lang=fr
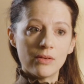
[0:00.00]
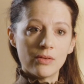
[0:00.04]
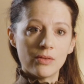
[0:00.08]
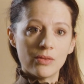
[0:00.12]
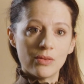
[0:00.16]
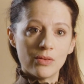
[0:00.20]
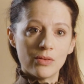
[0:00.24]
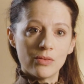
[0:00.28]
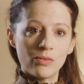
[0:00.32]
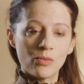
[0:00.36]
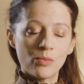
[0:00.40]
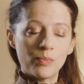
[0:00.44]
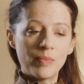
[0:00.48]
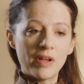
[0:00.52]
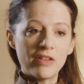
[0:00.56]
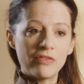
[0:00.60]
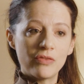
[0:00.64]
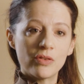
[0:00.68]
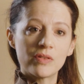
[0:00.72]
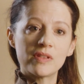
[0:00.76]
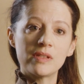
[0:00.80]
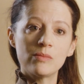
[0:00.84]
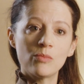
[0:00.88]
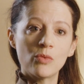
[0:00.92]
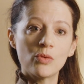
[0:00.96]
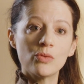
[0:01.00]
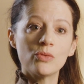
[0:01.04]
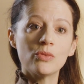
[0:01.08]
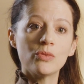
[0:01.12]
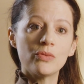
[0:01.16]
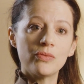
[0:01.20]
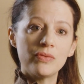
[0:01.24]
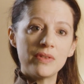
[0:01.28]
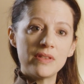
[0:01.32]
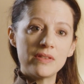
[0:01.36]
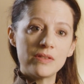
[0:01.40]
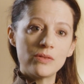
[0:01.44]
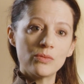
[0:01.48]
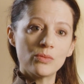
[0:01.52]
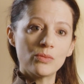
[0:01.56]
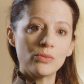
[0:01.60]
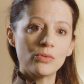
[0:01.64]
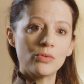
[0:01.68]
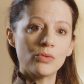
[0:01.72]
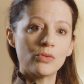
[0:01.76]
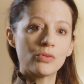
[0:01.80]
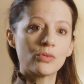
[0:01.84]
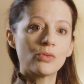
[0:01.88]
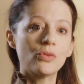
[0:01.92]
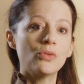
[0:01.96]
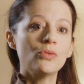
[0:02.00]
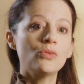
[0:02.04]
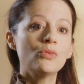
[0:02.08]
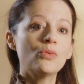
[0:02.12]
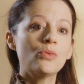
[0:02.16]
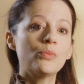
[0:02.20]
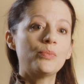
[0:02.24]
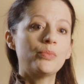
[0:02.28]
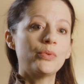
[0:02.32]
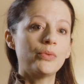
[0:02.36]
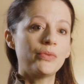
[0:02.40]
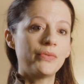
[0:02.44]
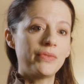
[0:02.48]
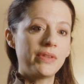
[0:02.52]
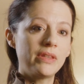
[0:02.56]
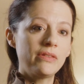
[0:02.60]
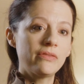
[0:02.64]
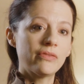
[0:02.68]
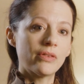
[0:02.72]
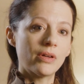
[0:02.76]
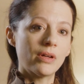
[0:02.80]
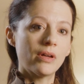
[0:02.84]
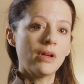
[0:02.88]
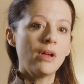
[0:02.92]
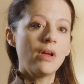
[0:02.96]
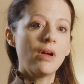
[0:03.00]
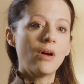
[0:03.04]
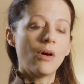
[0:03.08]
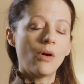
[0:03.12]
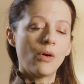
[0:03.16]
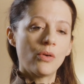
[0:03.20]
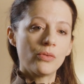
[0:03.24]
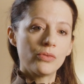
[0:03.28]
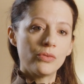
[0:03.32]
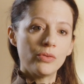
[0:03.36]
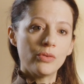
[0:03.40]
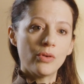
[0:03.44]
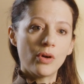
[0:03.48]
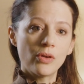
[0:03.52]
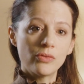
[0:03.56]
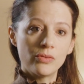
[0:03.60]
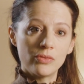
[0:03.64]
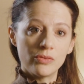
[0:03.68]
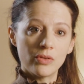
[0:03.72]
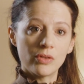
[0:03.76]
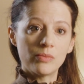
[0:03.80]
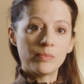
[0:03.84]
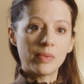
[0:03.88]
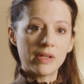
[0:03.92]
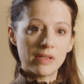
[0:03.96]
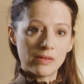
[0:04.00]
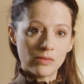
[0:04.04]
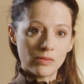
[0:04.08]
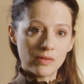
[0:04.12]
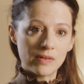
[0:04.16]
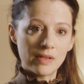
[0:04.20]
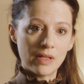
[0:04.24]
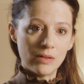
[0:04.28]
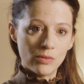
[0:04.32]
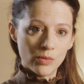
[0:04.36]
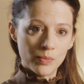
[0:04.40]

euh, n'ont pas forcément une vision de ce que nous, on peut vivre en dehors de notre présence à